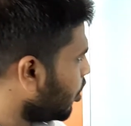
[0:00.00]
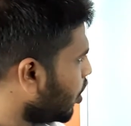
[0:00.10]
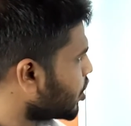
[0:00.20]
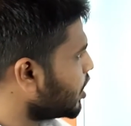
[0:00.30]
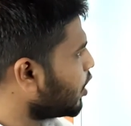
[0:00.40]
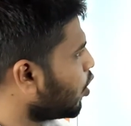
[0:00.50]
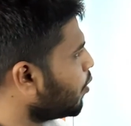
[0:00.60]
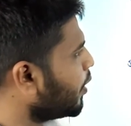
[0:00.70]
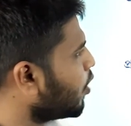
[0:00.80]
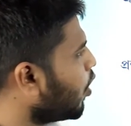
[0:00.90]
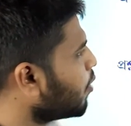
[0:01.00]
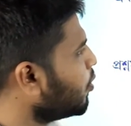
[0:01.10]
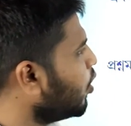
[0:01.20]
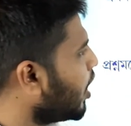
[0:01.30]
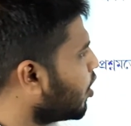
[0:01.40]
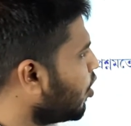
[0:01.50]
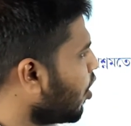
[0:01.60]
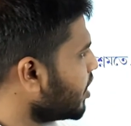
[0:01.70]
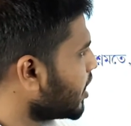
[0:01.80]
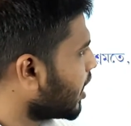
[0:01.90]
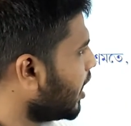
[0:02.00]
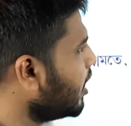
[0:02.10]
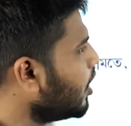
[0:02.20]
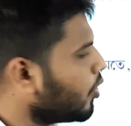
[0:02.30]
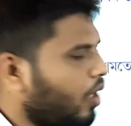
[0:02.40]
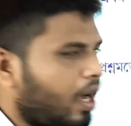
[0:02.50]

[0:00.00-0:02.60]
দশটি কলমের গড় মূল্য এখন নয় টাকা তো